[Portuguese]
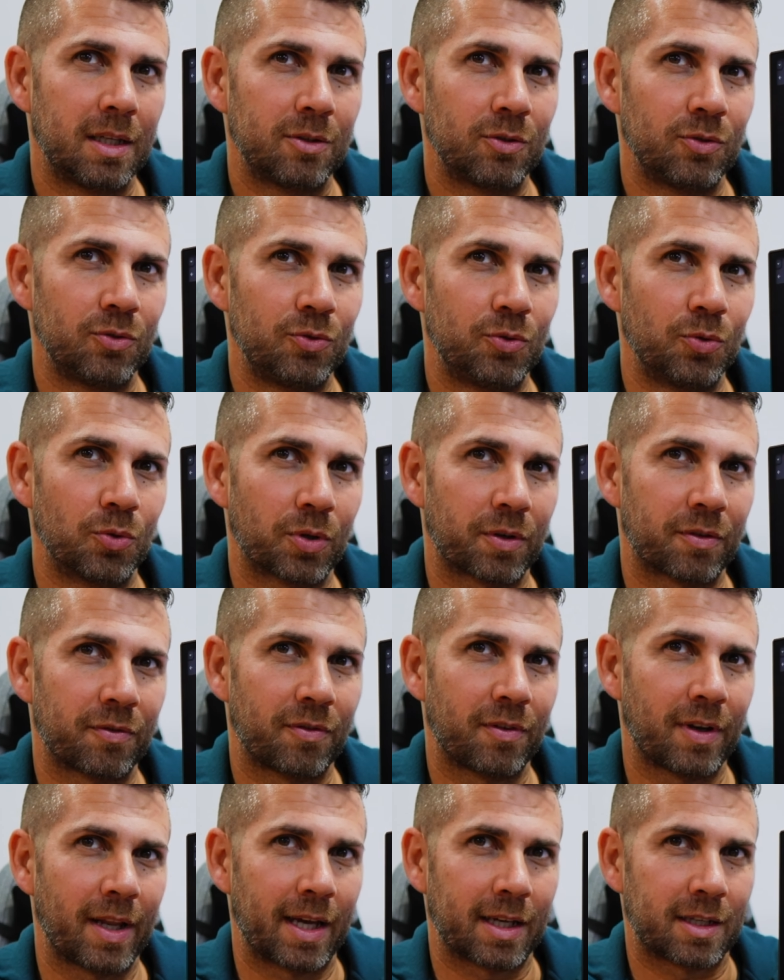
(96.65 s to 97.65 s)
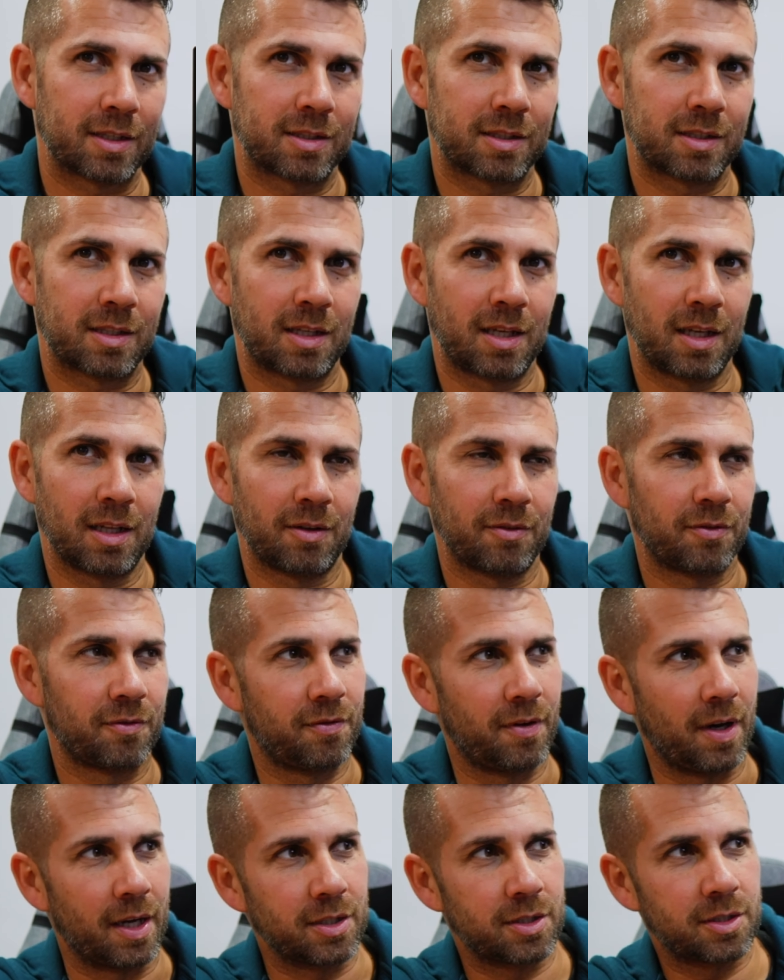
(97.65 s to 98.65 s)
do reflexo que ele
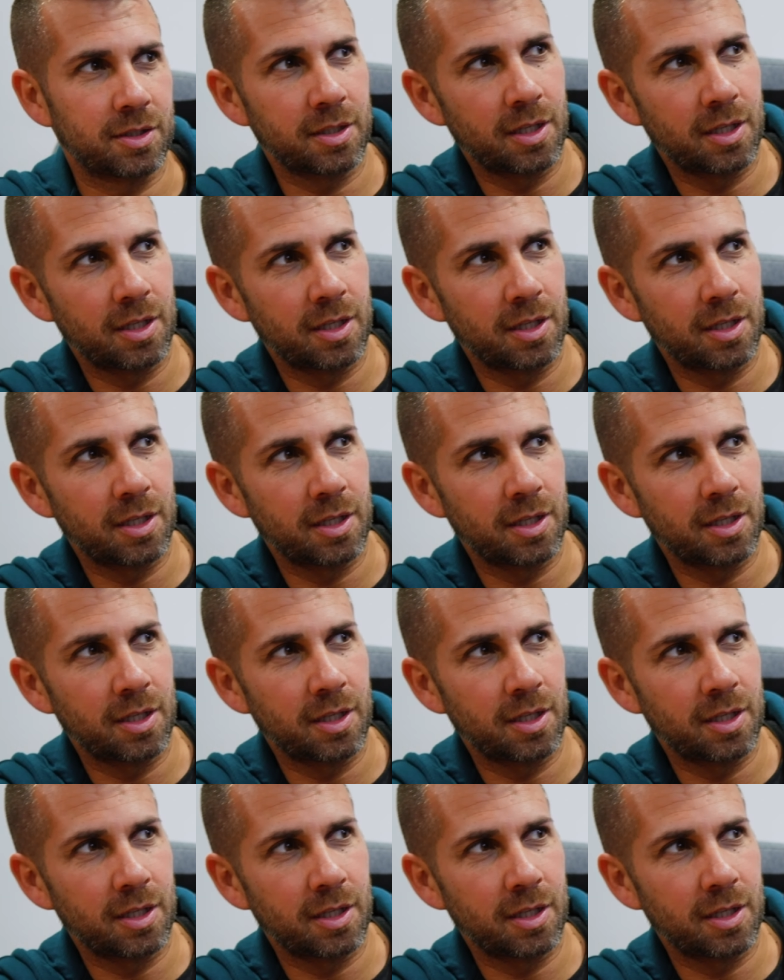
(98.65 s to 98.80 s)
faz.